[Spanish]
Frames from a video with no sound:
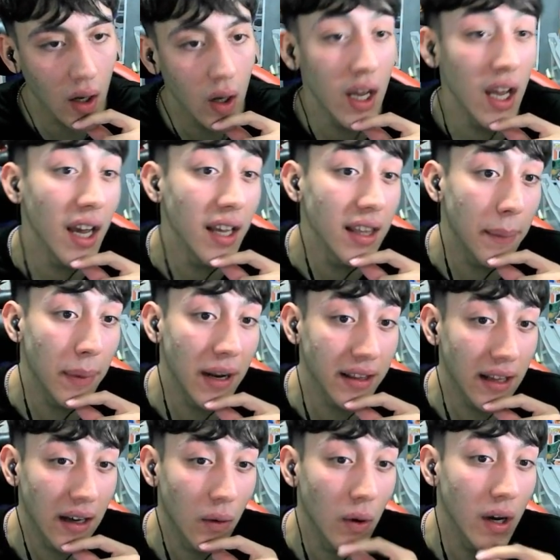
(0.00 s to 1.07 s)
Eh, esta pelea
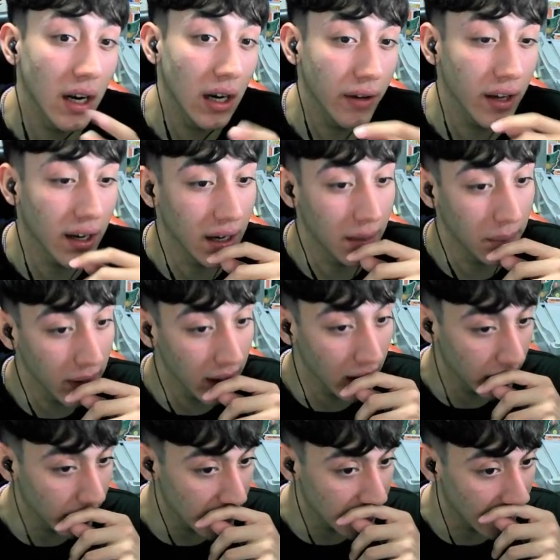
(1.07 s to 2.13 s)
estaba buena, lo vi en B,
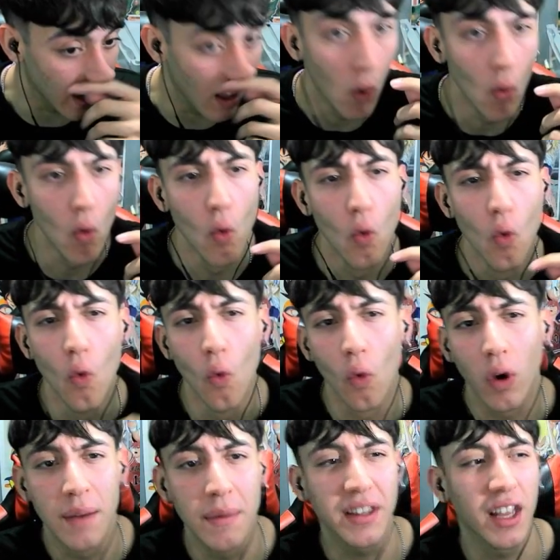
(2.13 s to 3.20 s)
no me desagrada
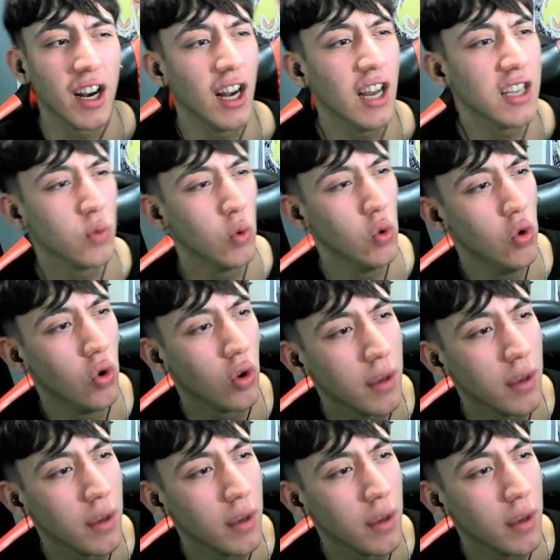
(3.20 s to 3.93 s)
Qué masterclass, boludo.